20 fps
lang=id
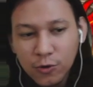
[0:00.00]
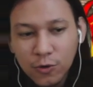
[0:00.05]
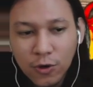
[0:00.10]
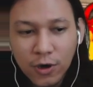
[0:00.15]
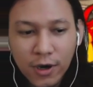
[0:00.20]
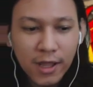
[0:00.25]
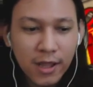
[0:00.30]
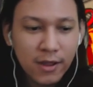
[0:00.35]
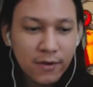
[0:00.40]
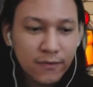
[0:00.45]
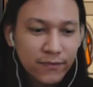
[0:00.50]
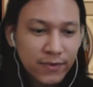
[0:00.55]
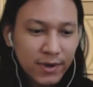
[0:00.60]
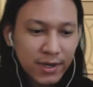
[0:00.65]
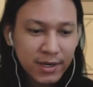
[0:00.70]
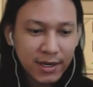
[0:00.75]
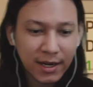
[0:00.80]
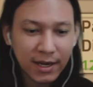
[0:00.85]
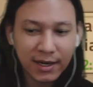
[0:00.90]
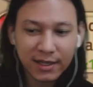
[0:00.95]
cool
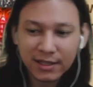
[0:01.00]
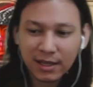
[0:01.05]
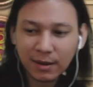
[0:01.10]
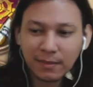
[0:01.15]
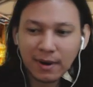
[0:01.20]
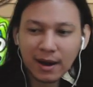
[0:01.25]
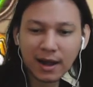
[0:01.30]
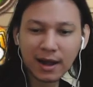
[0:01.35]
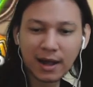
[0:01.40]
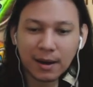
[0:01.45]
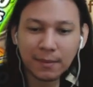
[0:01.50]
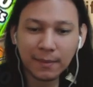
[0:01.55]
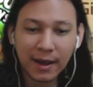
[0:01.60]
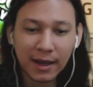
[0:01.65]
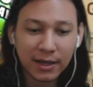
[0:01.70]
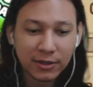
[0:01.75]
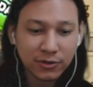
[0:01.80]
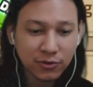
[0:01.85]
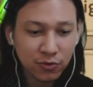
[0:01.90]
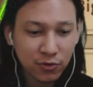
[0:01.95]
event dan kita bakal
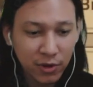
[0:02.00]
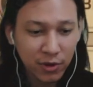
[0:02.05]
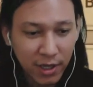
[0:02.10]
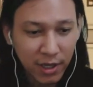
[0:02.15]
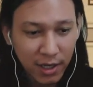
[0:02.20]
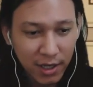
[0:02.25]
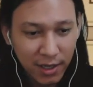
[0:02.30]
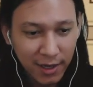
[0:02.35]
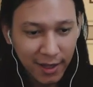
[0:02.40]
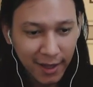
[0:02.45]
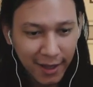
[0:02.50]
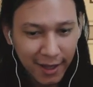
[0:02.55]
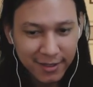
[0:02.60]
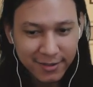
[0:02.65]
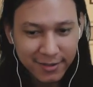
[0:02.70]
masukin ya